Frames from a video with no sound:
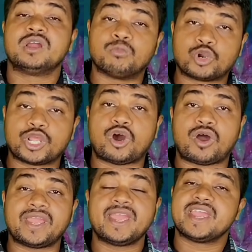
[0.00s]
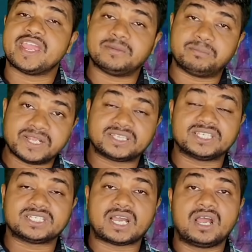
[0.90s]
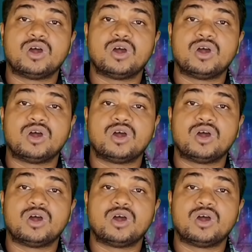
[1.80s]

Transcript: মনে হয় এই ব্যক্তিটা